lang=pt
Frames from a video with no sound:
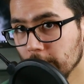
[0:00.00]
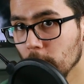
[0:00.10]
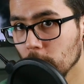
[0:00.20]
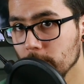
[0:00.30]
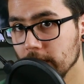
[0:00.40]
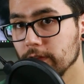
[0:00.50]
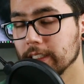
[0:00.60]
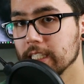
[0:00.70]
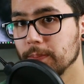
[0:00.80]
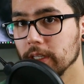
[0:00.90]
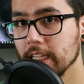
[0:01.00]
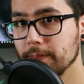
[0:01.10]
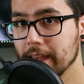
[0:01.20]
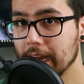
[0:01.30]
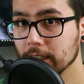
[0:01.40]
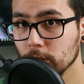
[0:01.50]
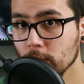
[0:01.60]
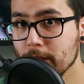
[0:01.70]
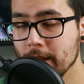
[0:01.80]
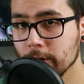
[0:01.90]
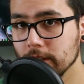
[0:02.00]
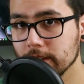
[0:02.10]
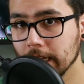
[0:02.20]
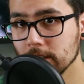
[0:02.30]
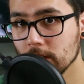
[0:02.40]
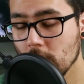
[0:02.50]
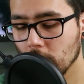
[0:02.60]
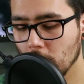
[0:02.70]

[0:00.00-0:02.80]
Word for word: e volume que vocês podem esperar do BM800